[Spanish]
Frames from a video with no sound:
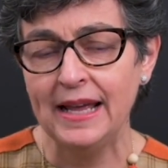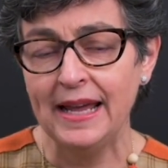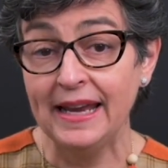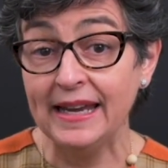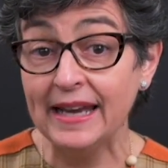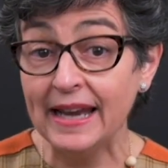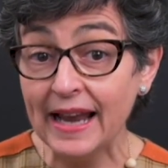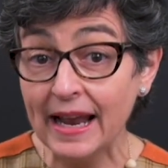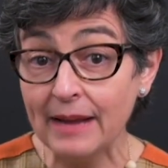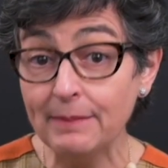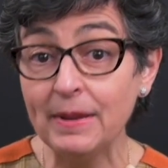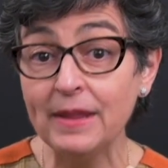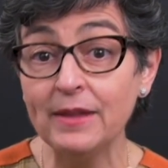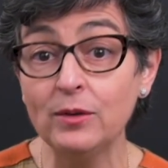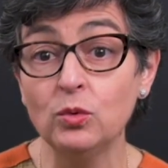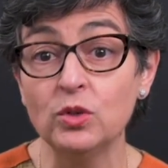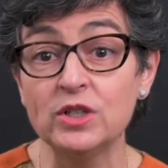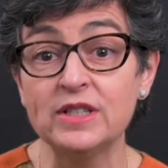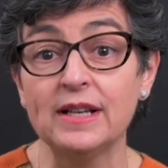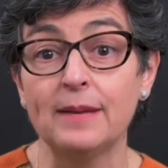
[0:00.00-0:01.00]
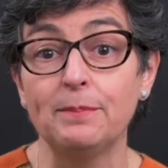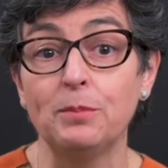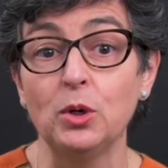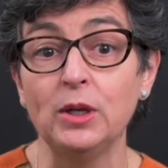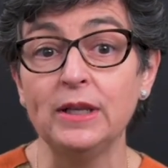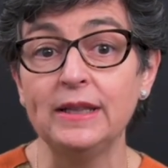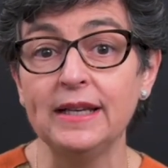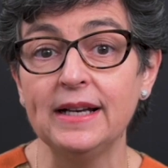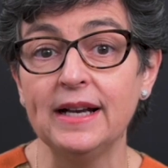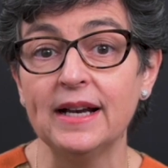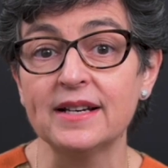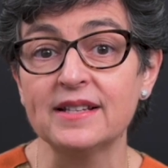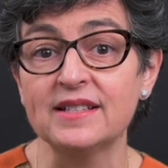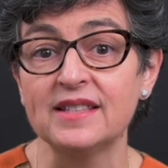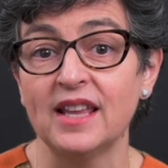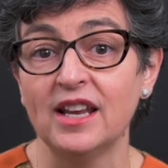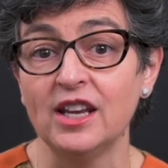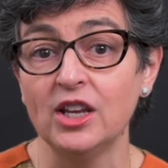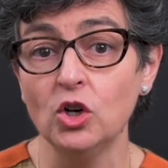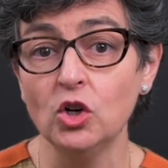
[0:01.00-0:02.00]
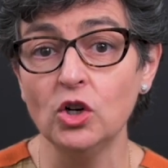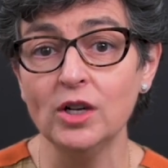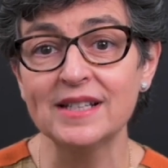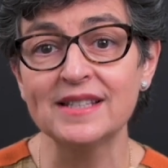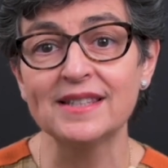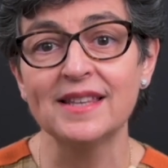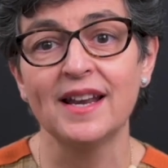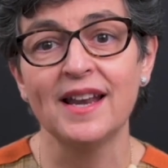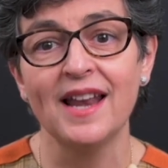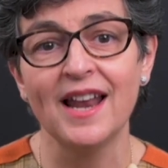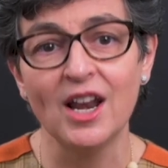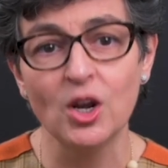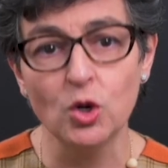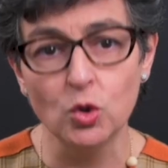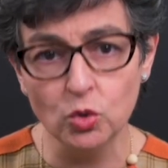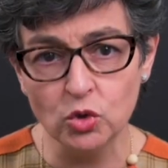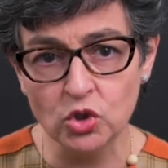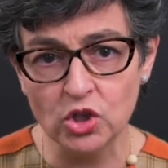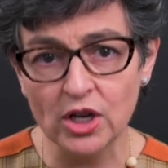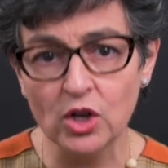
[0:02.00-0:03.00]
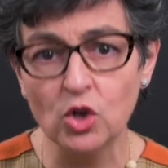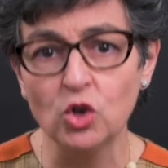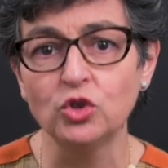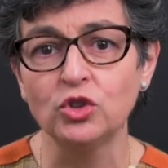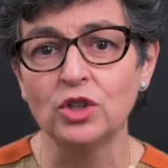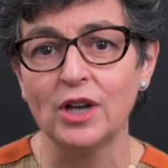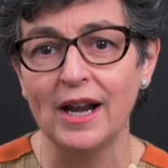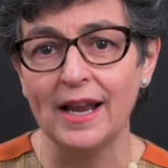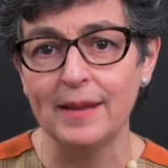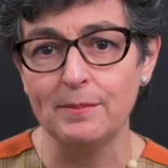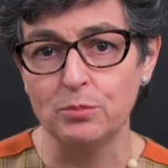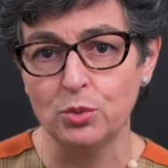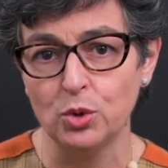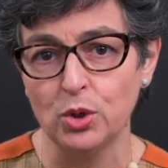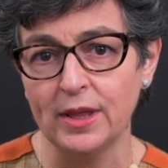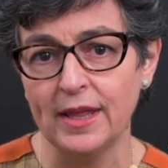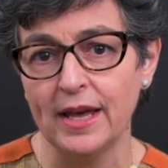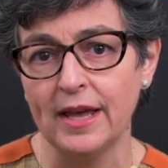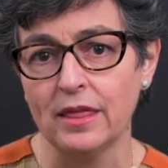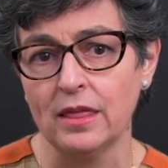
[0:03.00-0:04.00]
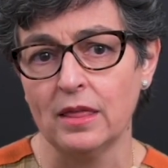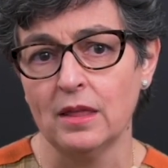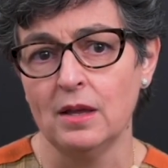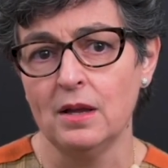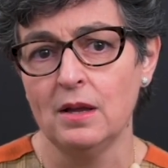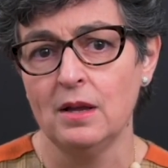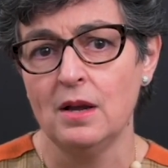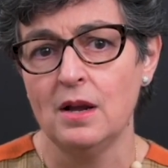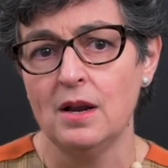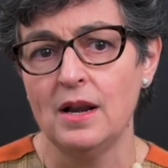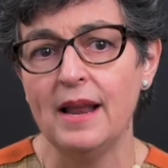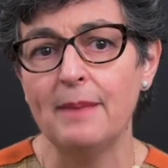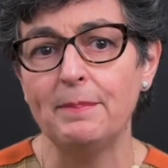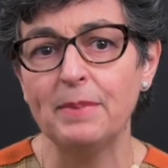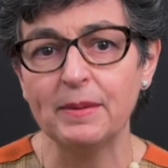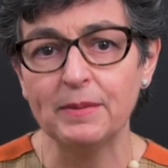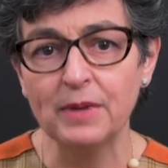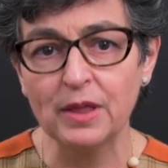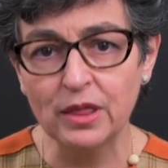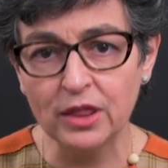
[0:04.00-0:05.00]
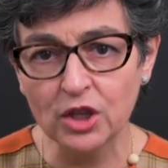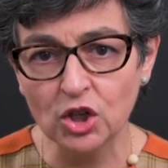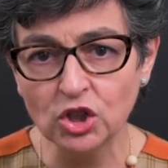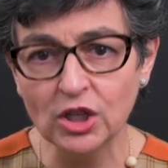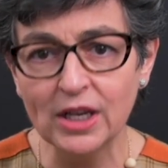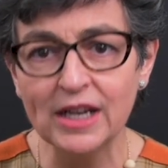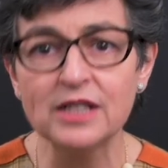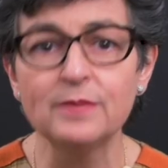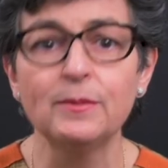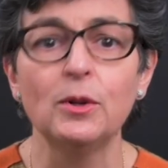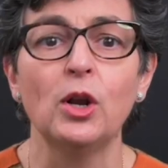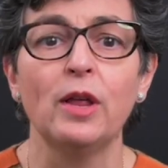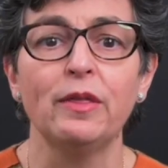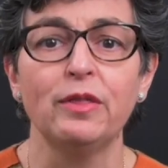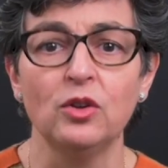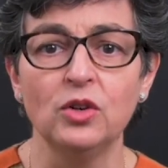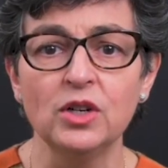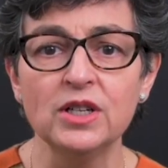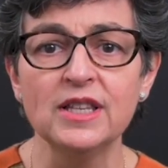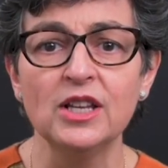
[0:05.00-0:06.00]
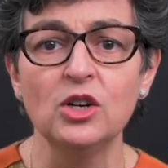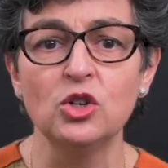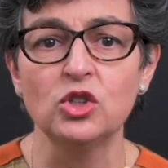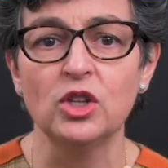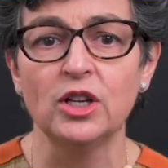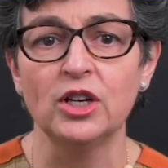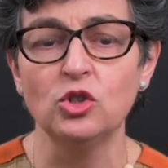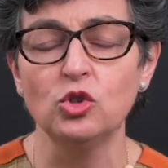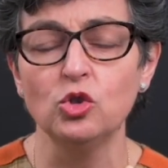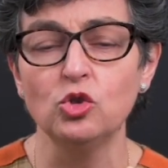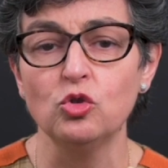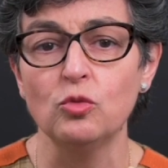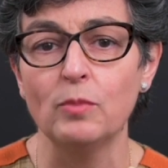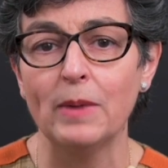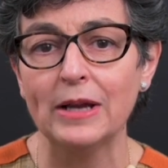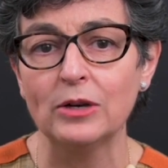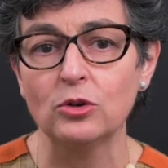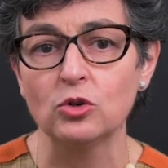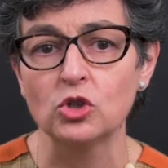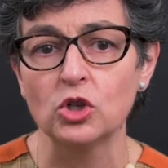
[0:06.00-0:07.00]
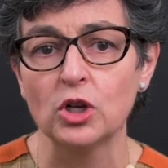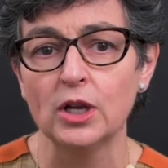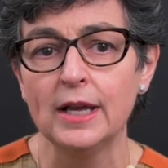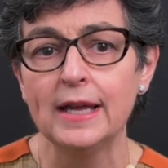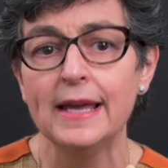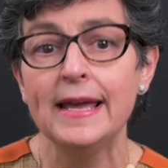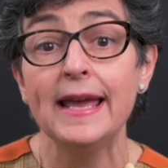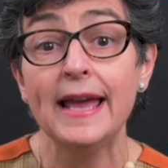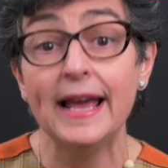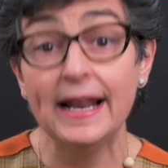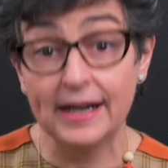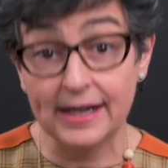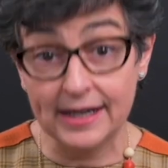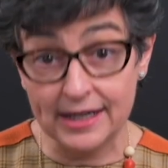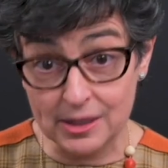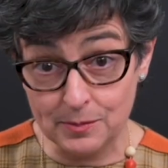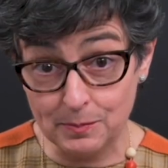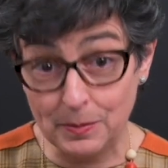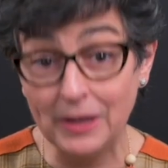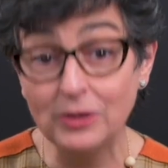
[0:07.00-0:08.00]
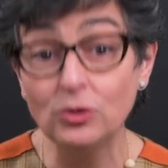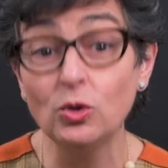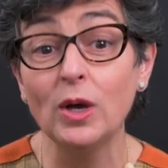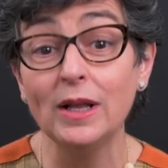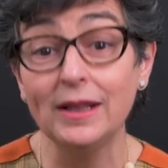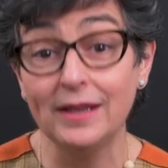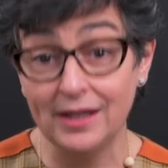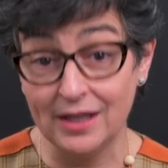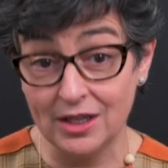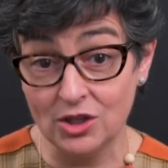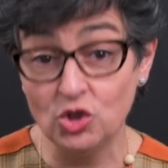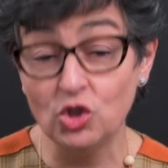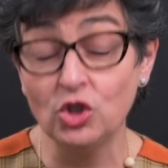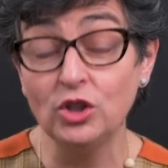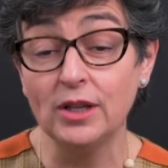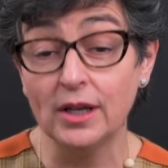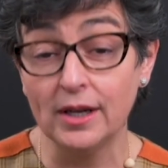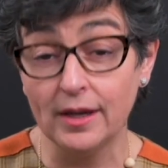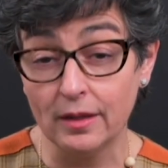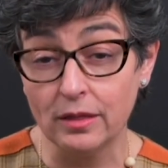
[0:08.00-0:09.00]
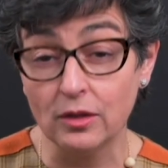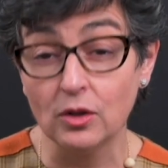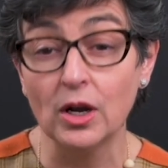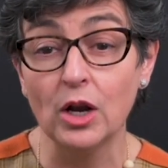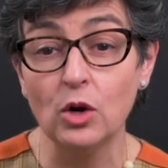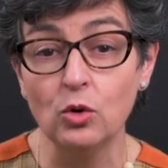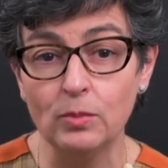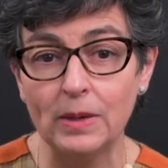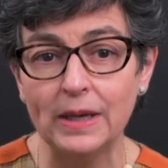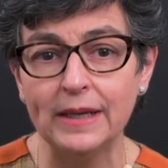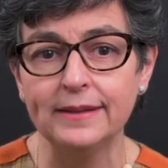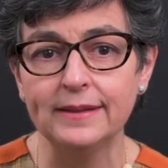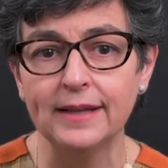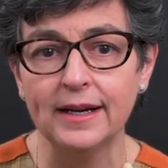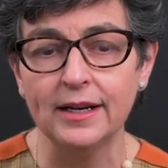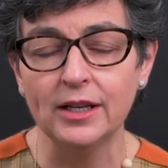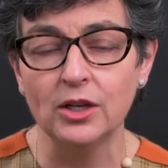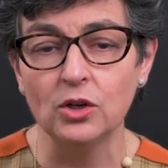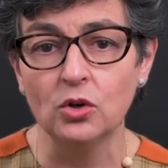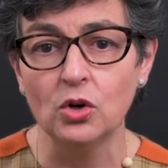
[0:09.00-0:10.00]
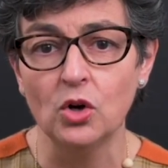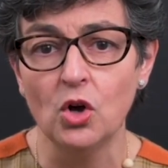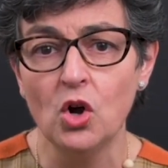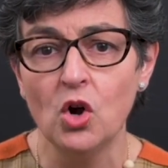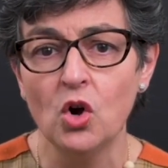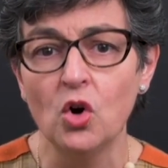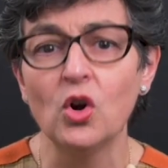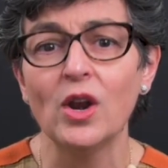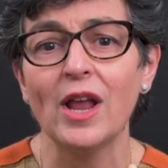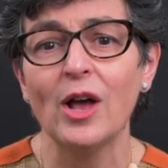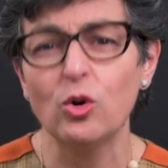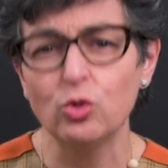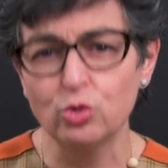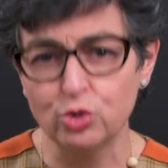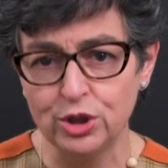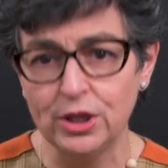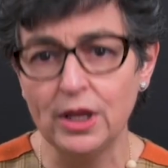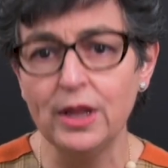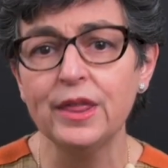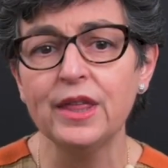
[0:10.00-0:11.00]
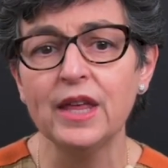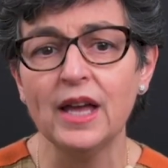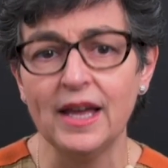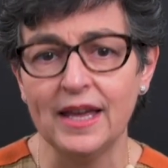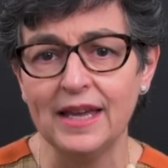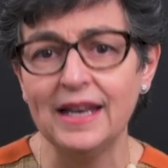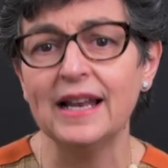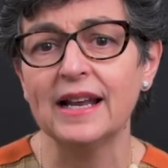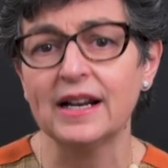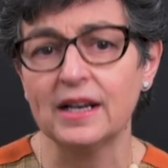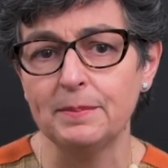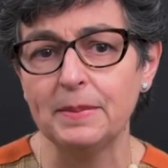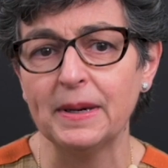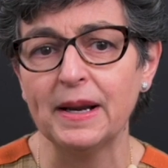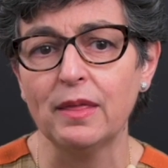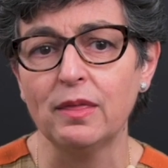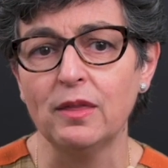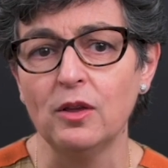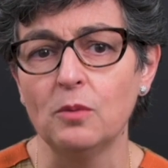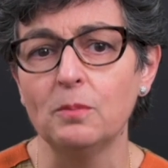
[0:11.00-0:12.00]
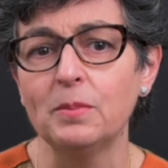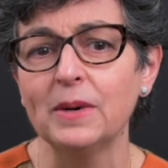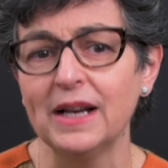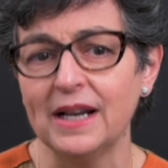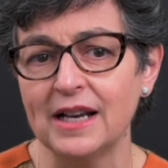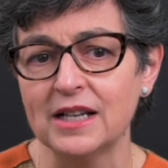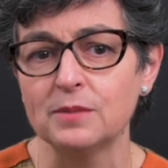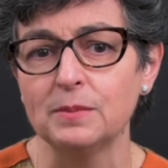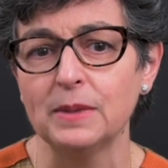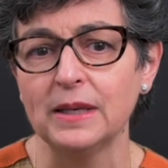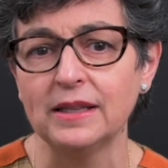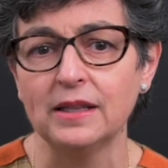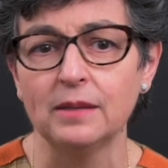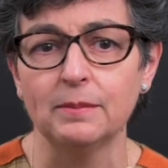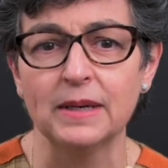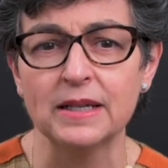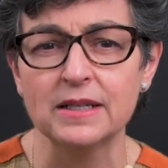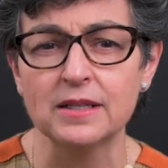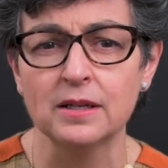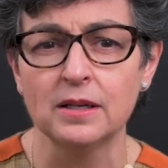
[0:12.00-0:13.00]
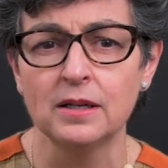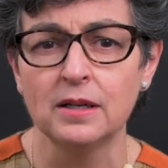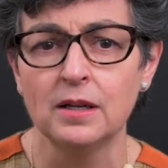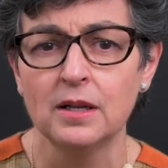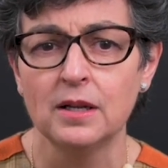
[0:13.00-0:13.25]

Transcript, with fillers: En el alma de nuestra política exterior están la lucha contra la impunidad, la prevención de las violaciones de los derechos humanos, el respeto al derecho internacional humanitario o la justicia y la reparación para las víctimas.